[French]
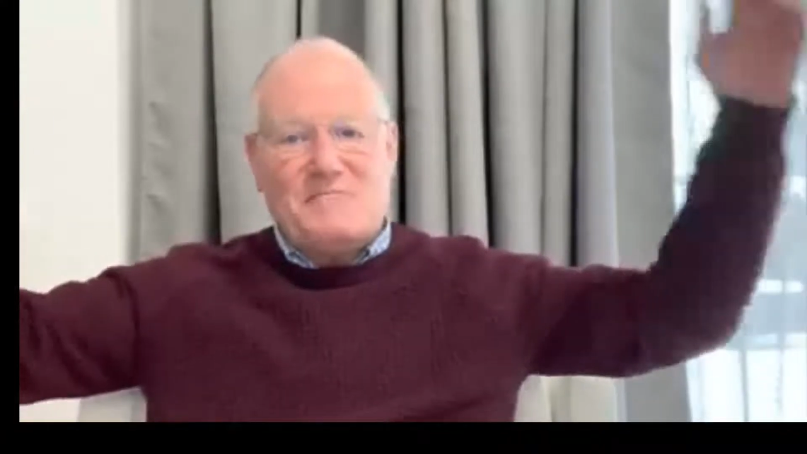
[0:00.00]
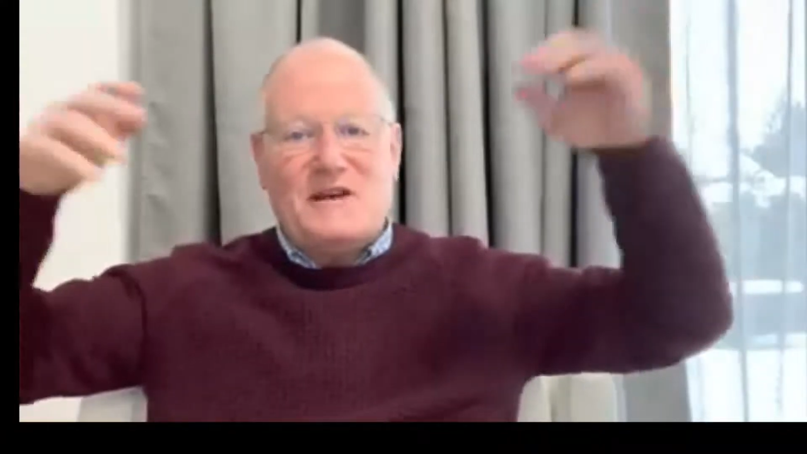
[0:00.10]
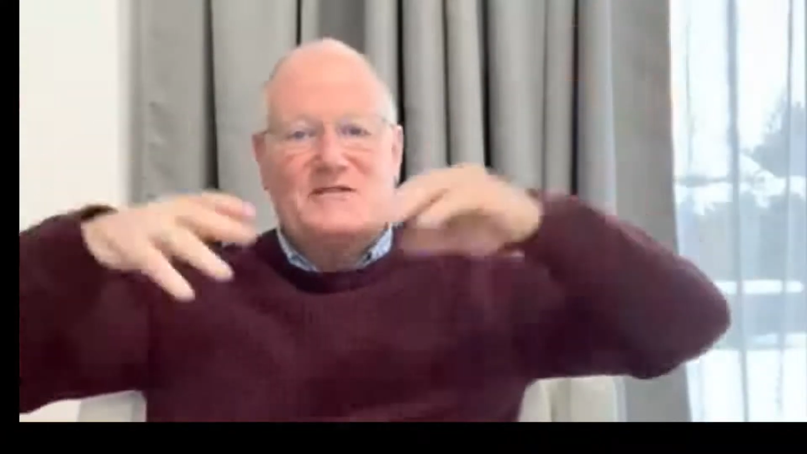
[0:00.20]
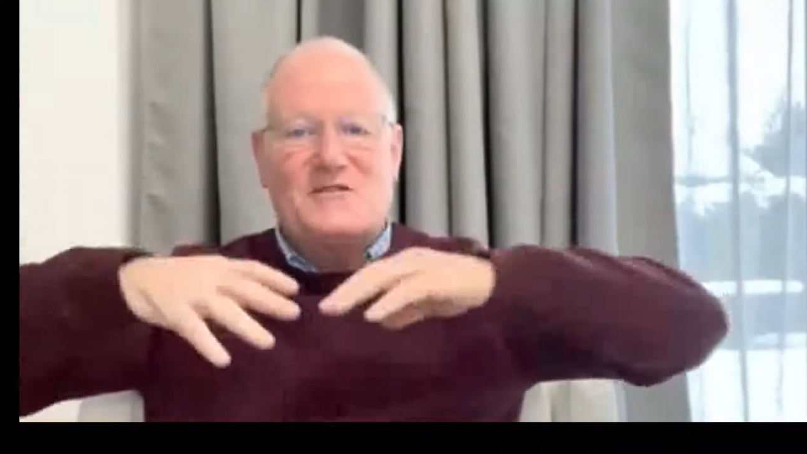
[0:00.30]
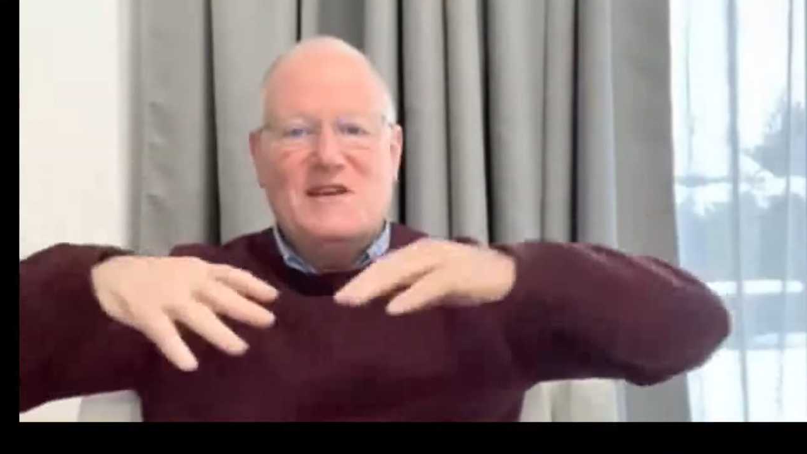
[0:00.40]

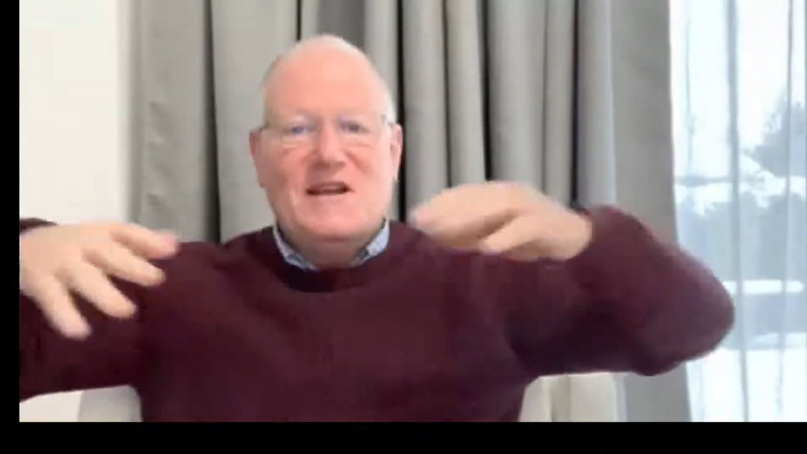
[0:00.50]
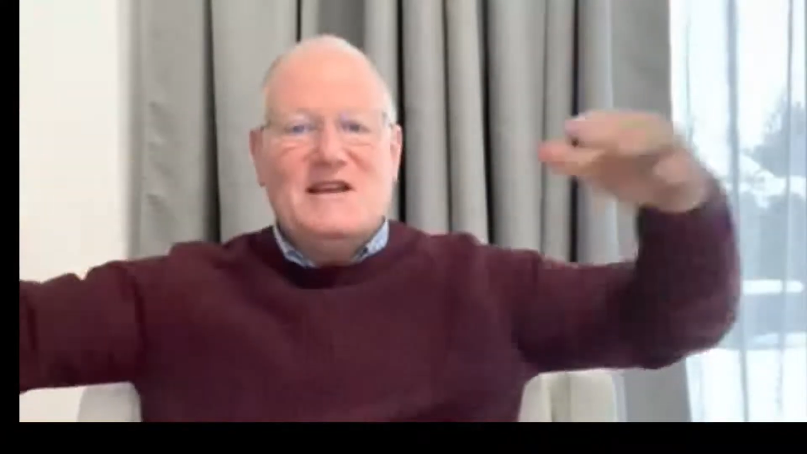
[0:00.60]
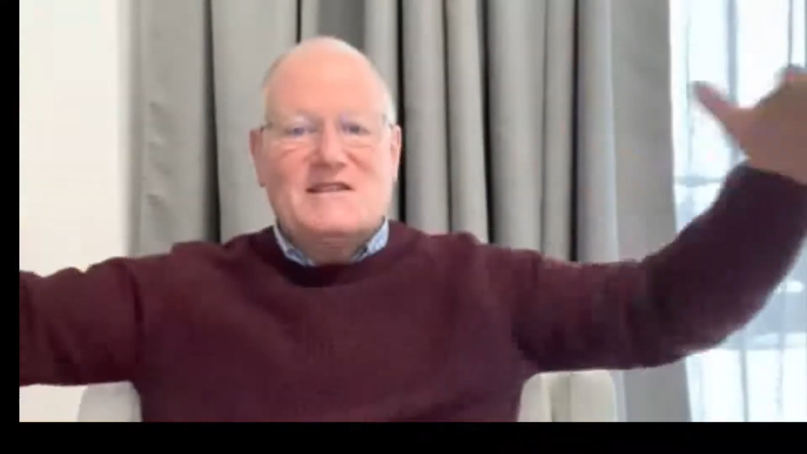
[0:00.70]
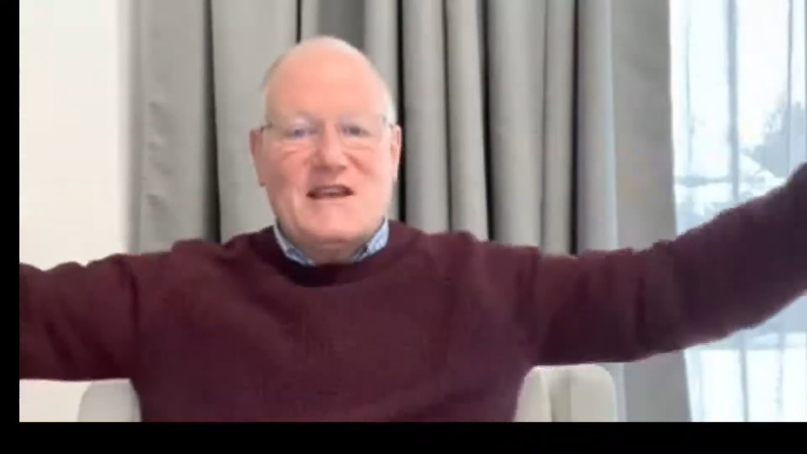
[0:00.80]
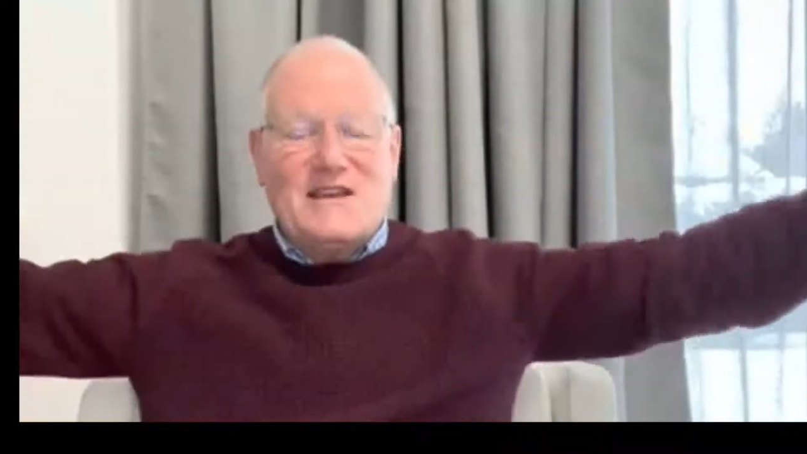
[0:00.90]
parce que
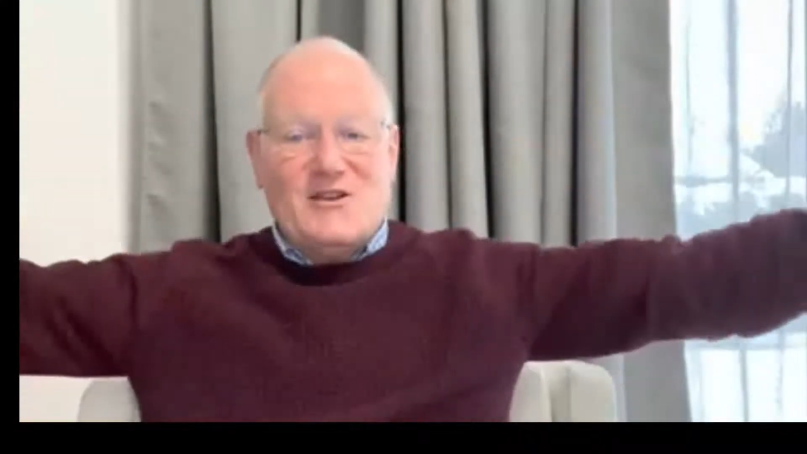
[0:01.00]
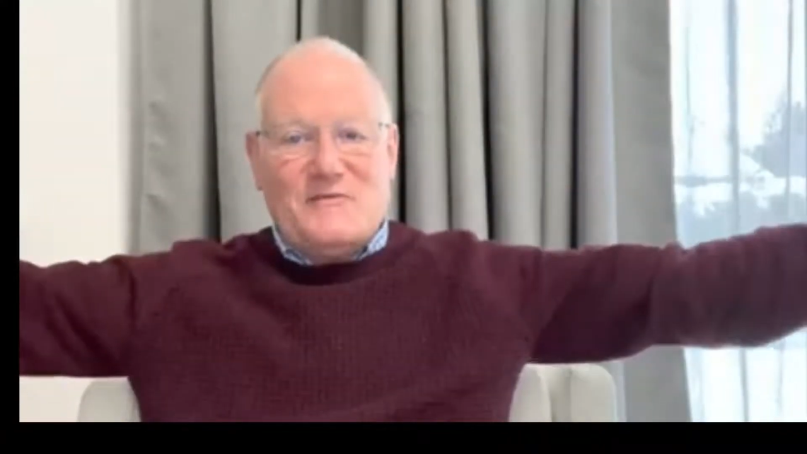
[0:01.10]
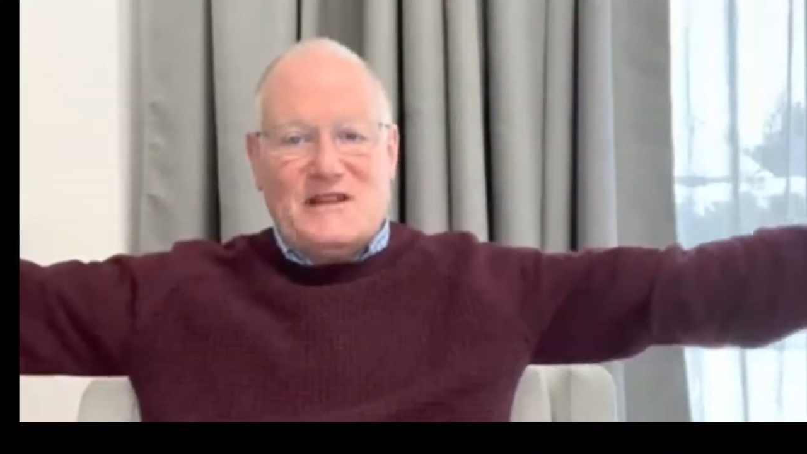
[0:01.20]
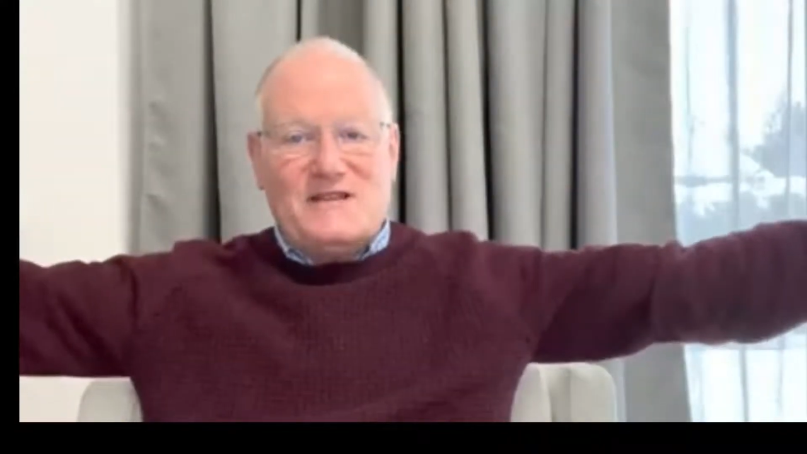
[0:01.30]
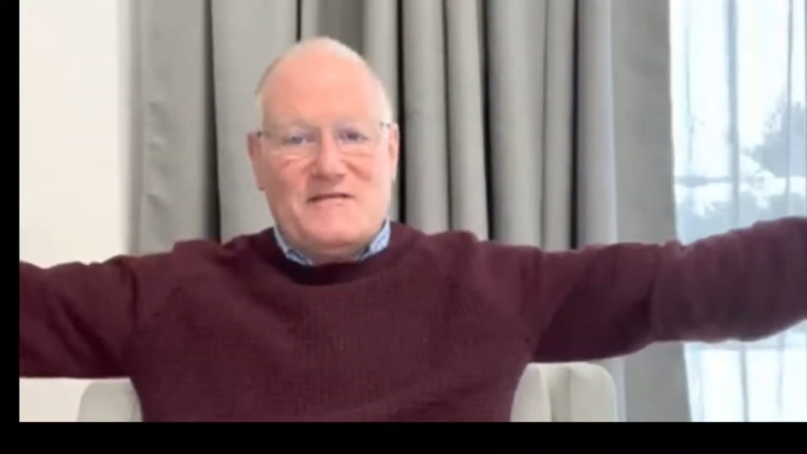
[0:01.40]
5
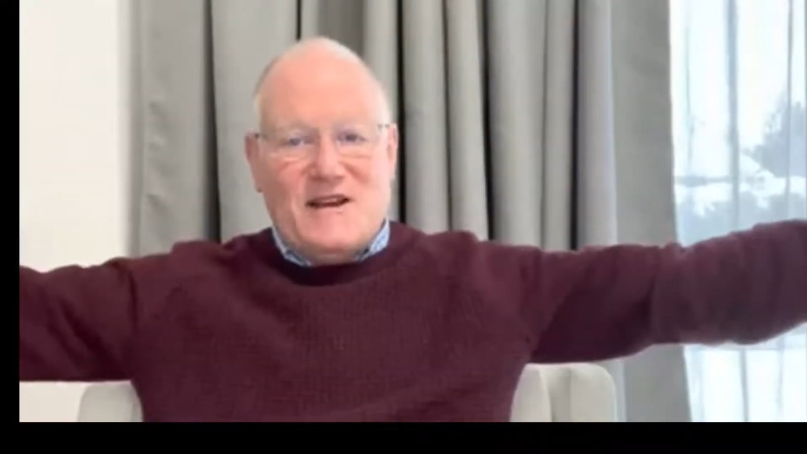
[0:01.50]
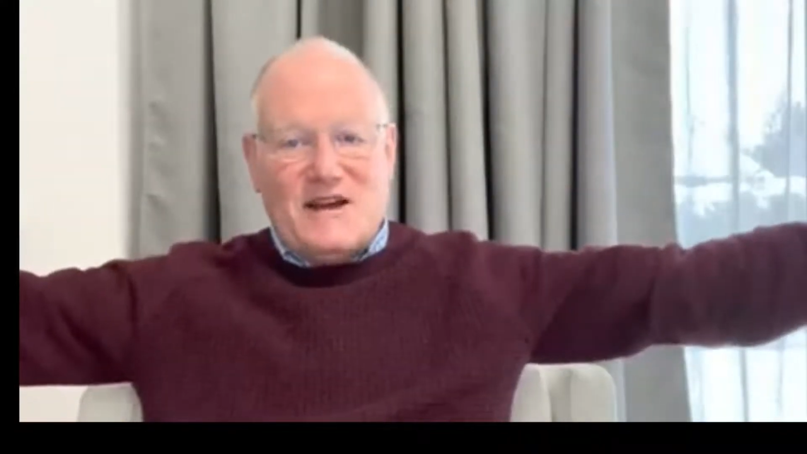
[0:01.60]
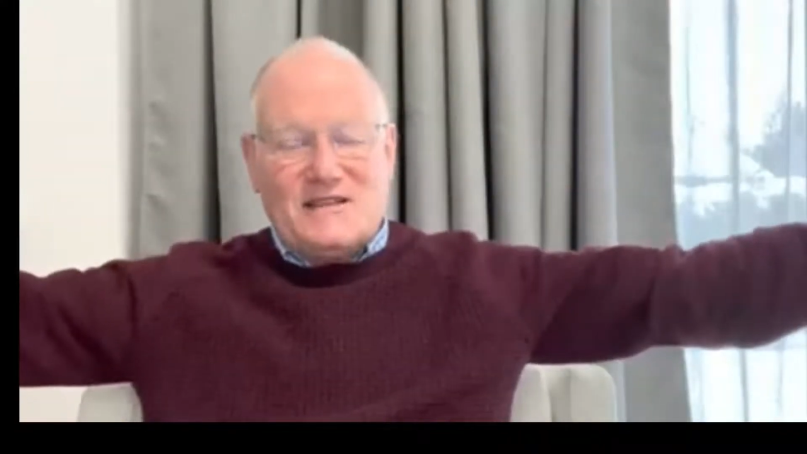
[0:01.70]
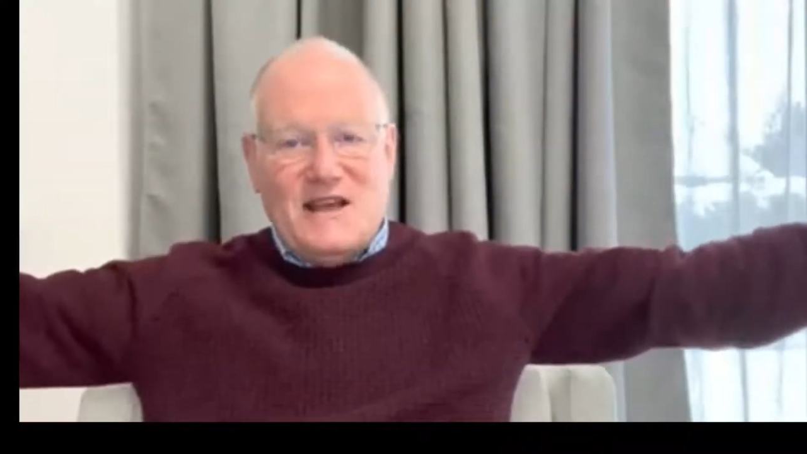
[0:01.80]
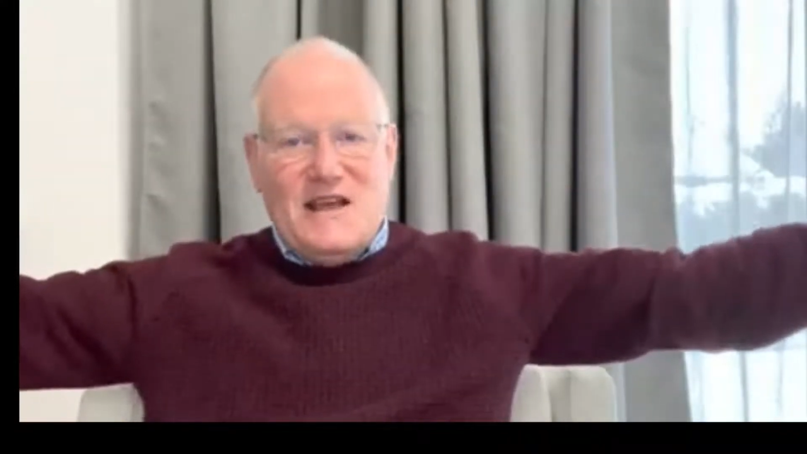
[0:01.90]
km, c'est
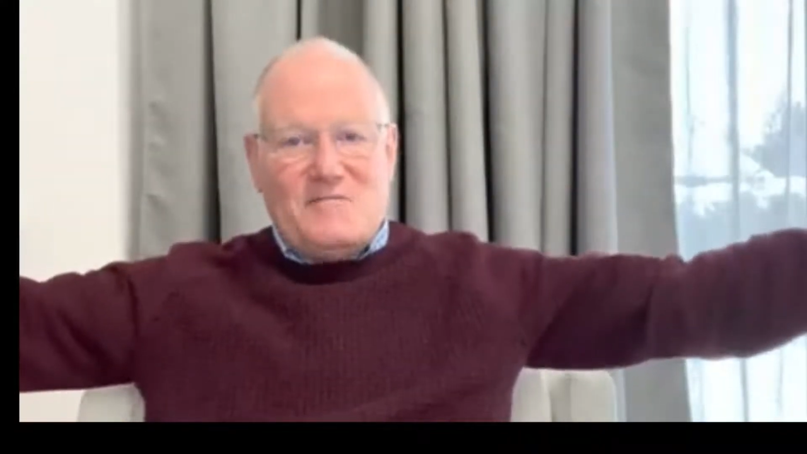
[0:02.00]
vaste.